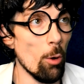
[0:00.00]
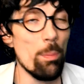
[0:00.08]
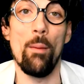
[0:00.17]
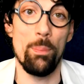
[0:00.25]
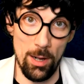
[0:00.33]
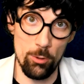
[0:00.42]

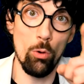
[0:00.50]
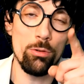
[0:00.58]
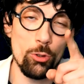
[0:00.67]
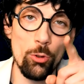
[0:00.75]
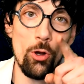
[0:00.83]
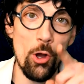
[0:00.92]
Par,
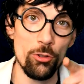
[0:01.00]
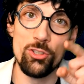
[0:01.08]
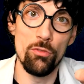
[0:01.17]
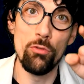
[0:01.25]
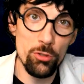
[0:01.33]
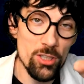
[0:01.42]
contre,
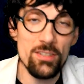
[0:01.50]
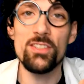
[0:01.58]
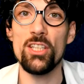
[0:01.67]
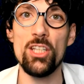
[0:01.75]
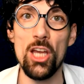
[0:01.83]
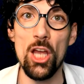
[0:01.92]
si vous
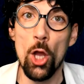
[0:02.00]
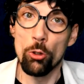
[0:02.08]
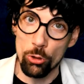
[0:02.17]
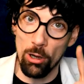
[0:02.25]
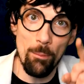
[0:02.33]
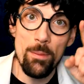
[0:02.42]
essayez
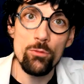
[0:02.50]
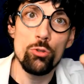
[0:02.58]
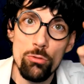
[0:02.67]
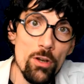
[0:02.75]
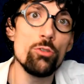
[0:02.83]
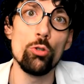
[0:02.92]
sur la même
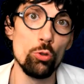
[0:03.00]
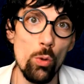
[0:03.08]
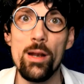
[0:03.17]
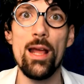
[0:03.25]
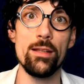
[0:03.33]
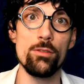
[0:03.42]
cuvette de
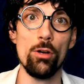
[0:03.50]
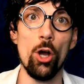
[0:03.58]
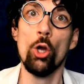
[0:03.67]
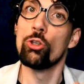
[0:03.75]
toilette